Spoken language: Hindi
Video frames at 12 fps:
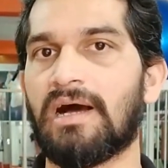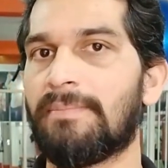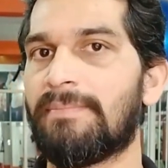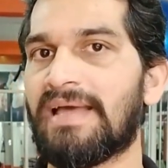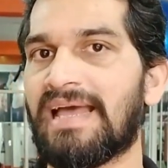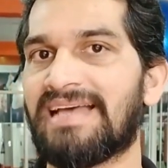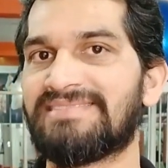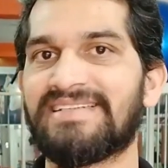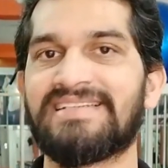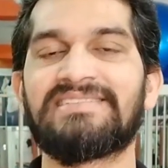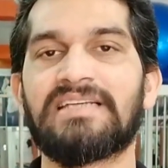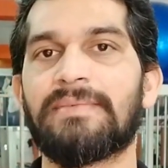अब मैं एज
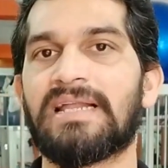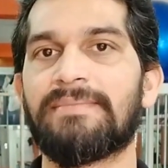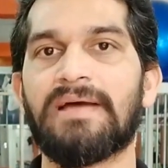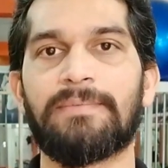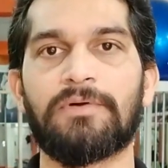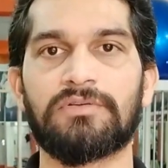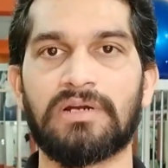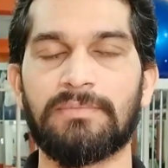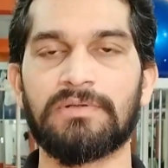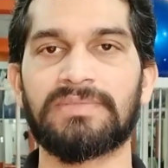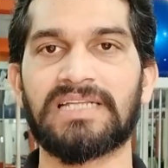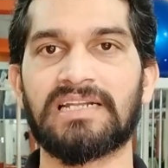इट इज़ के बारे में आपको थोड़ा
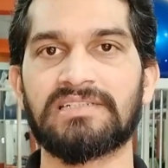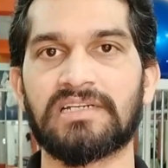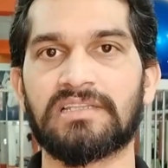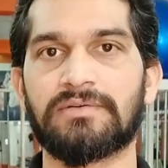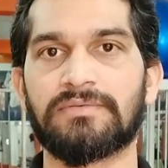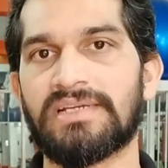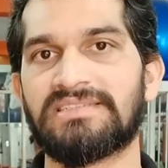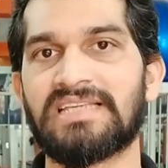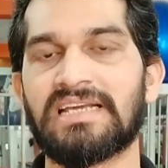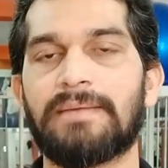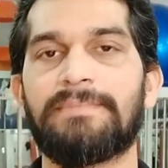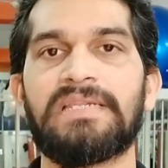बहुत बताना चाहता हूँ
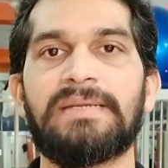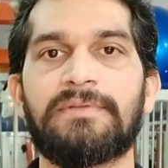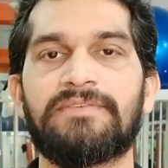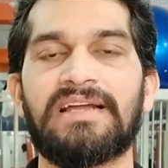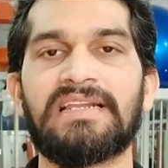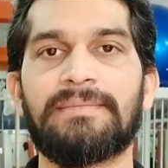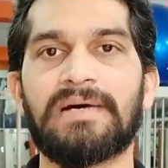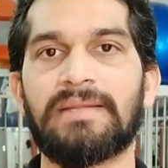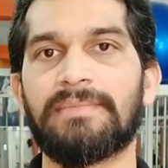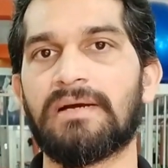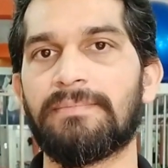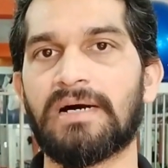इसकी कंपनी प्रोफाइल के
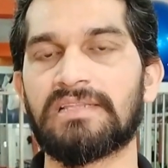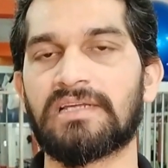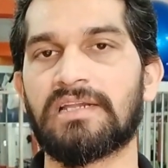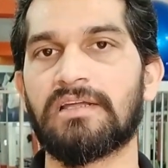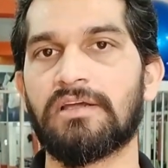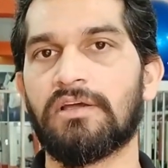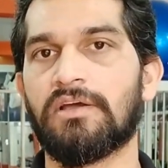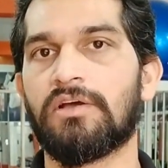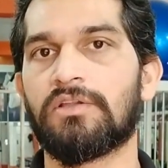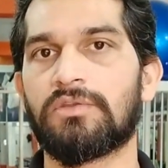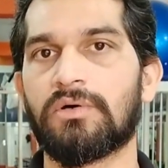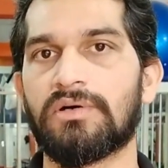बारे में हम बात करें
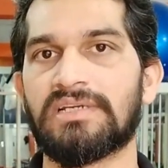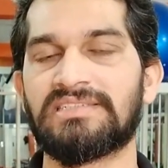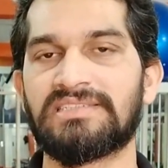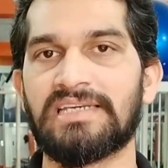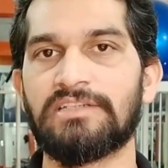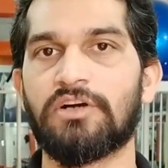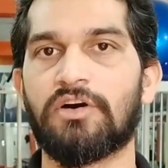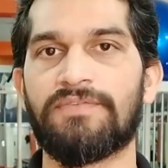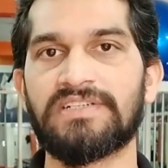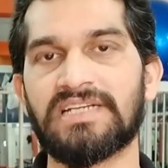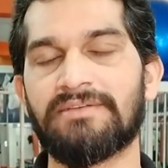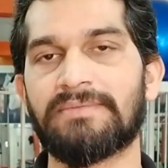तो इसकी जो
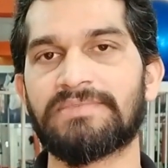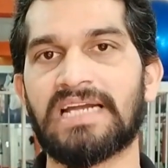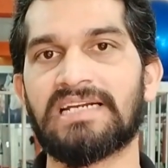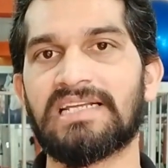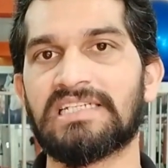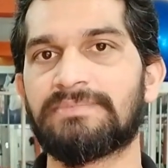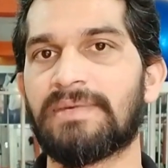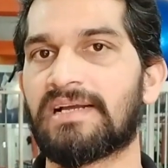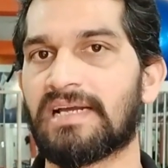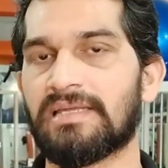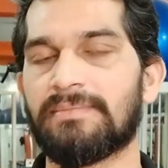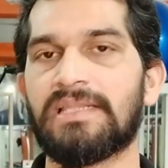ऑफिशियल वेबसाइट है इस पर
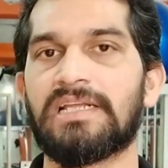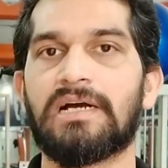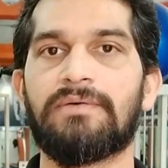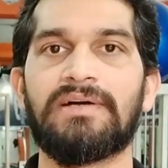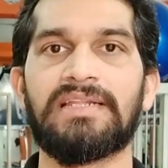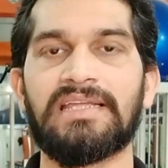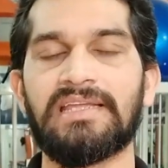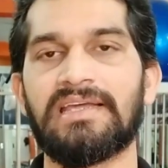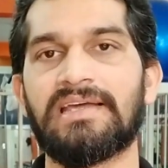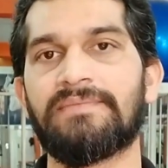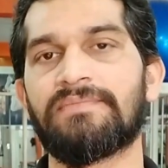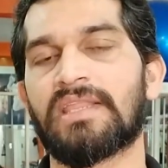कहीं भी लिखा हुआ नहीं
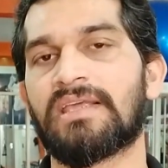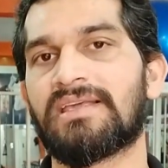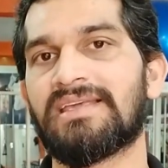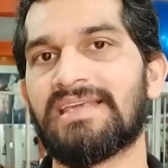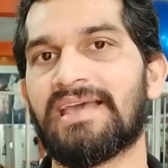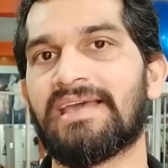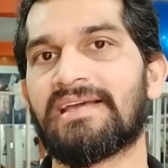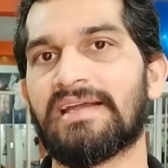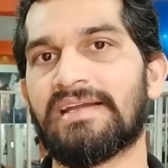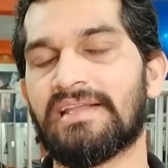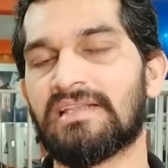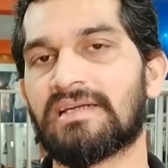है कि ये एक
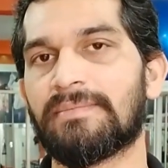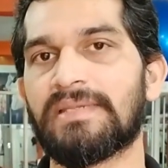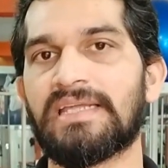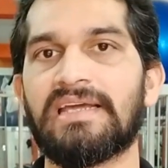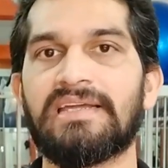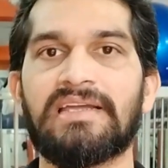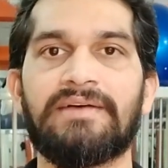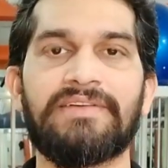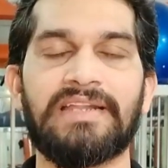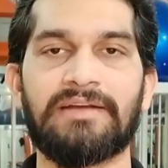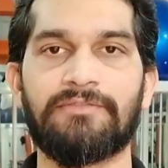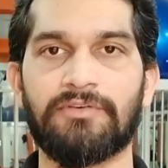इंडियन कंपनी है या
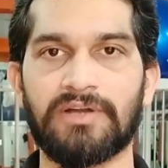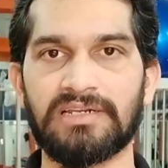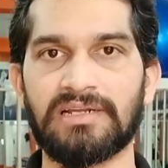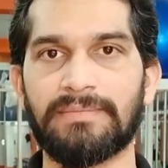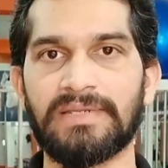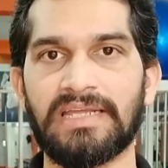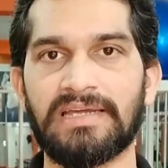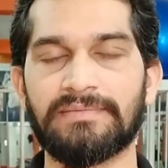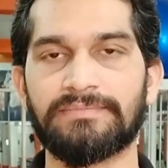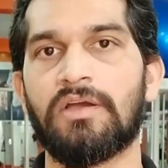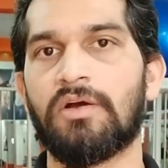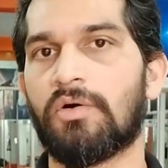फिर एक फ़ॉरन कंपनी है
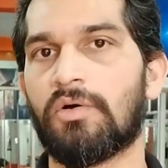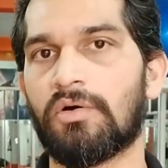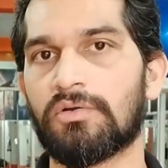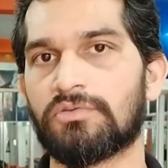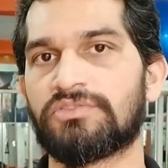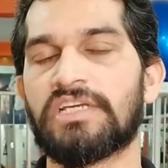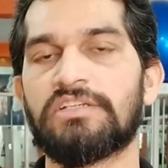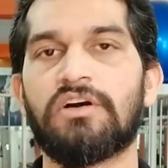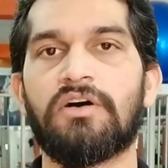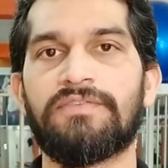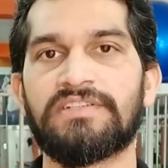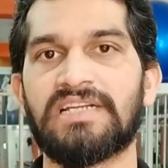और उसकी जो
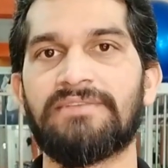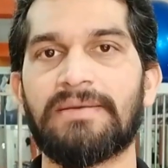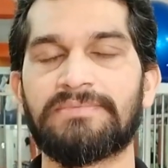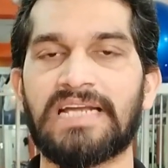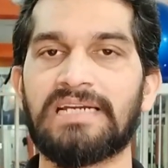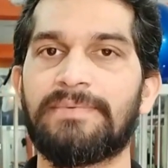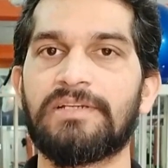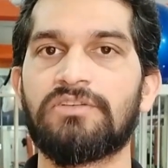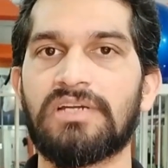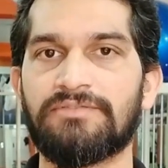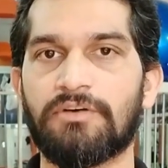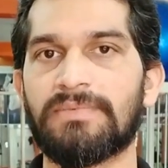ऑफिशियल वेबसाइट पे
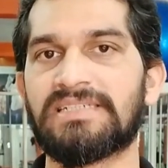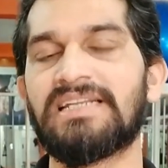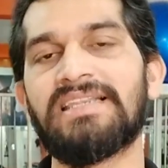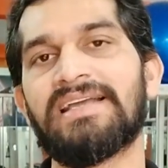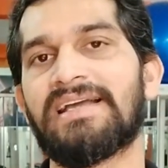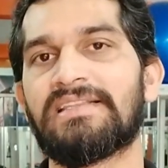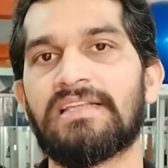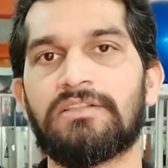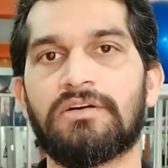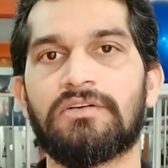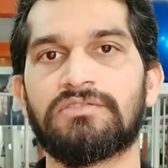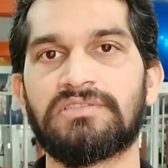जो इन्फॉर्मेशन दी गई थी
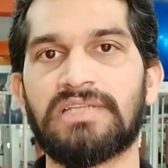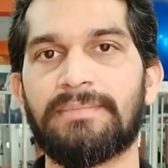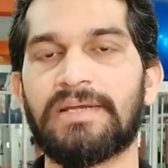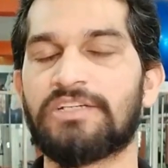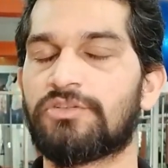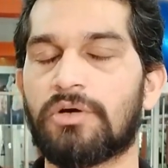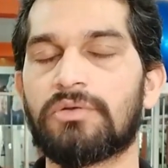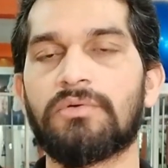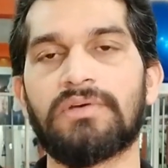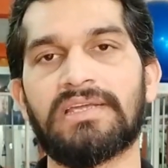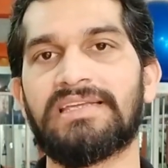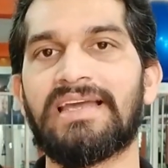तो उससे मैं श्योर
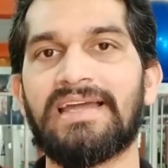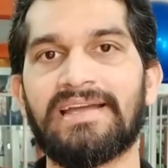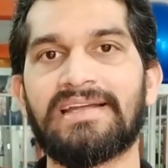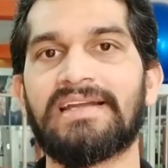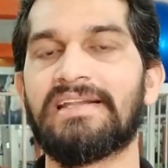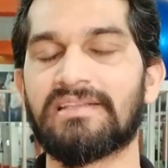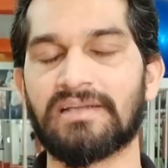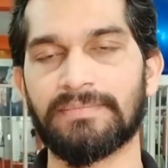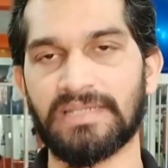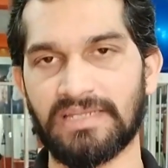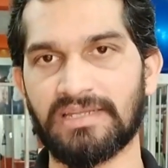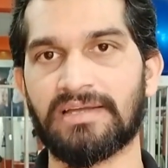हूँ कि ये एक इंडियन
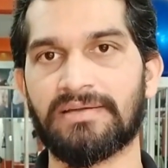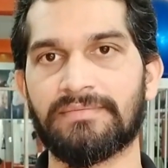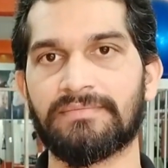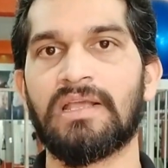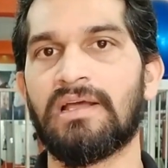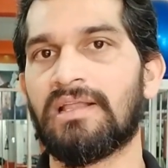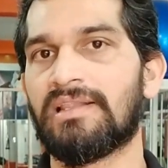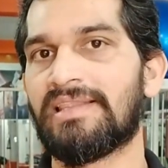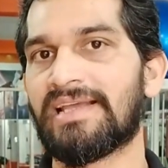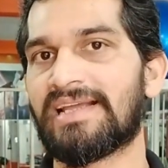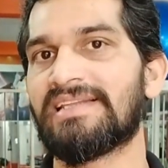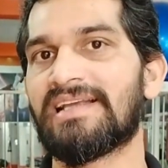कंपनी ही है
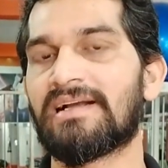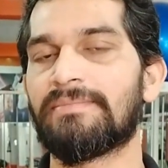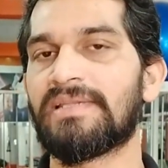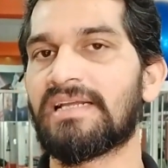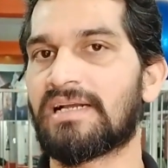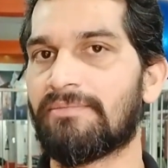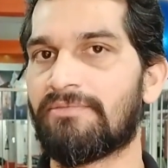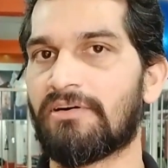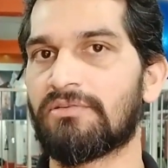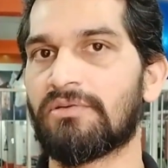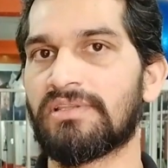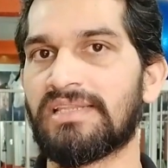लेकिन ये कंपनी कब
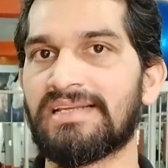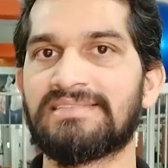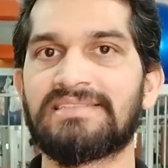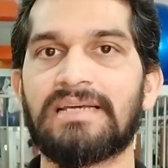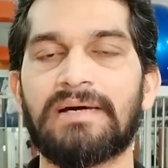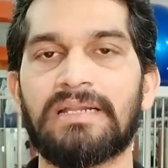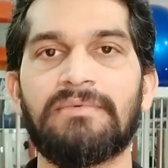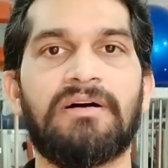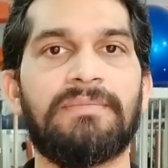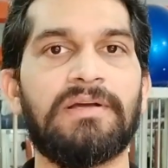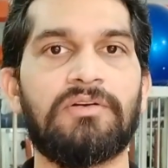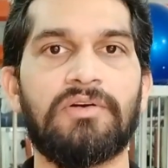फाउंड हुई थी इसके बारे में
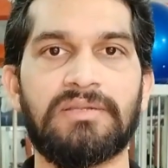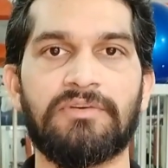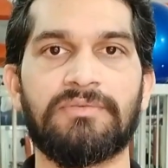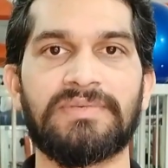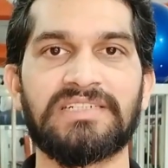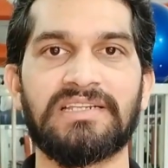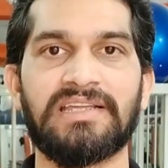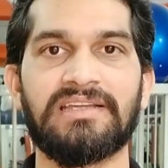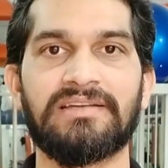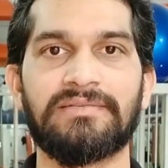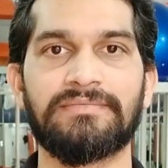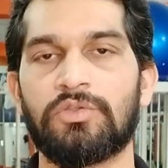वहाँ पे कोई इन्फॉर्मेशन नहीं
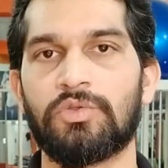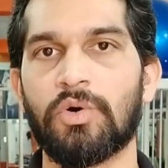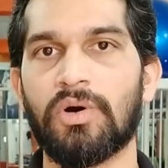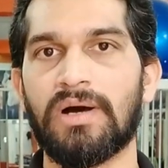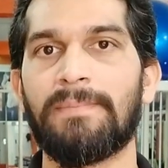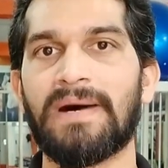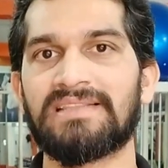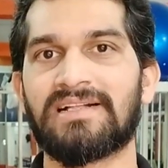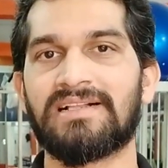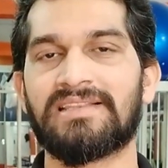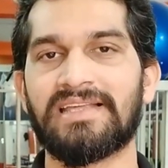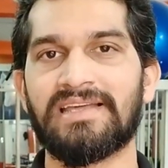है तो अब बात
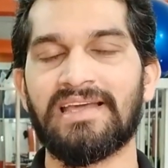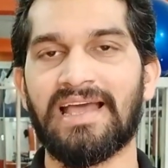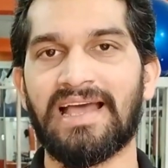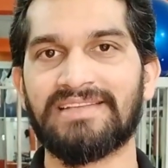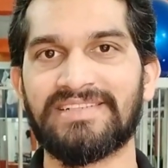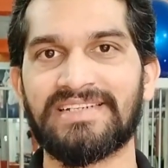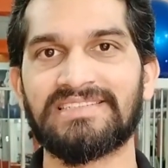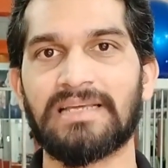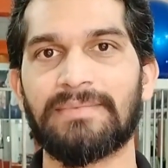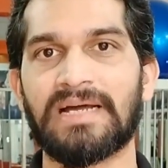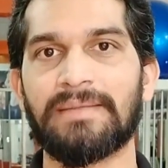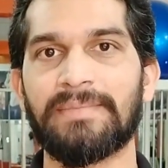करते हैं एलवेटिस
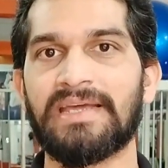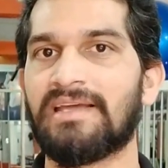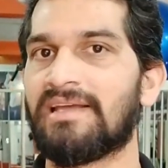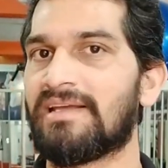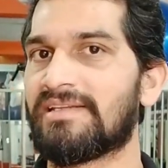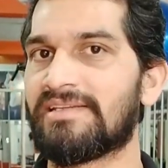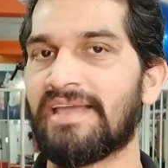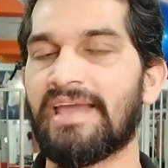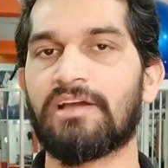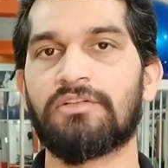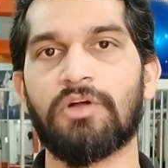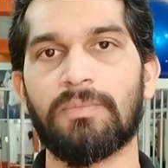के बारे में ये
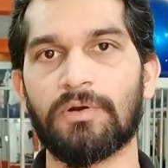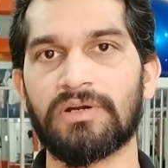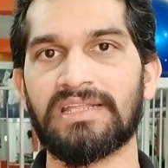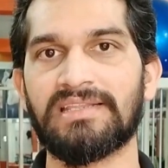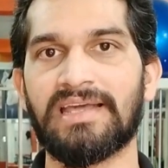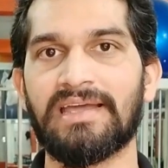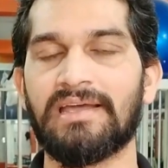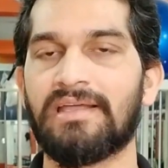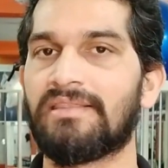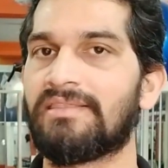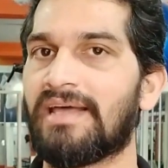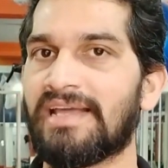एक रॉ प्रोटीन है
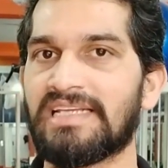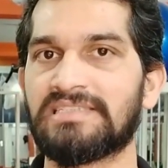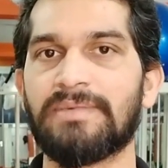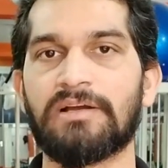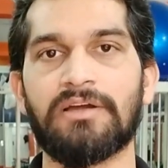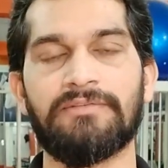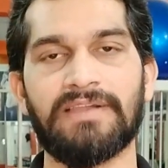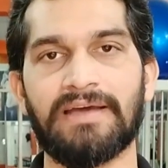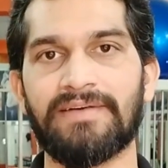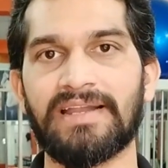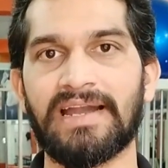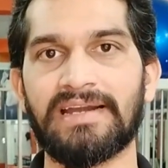न ही इसमें कोई
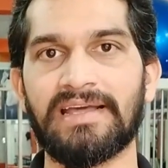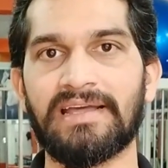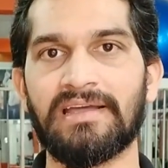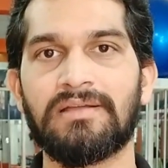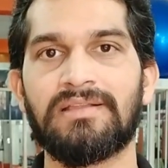फ्लेवर ऐड है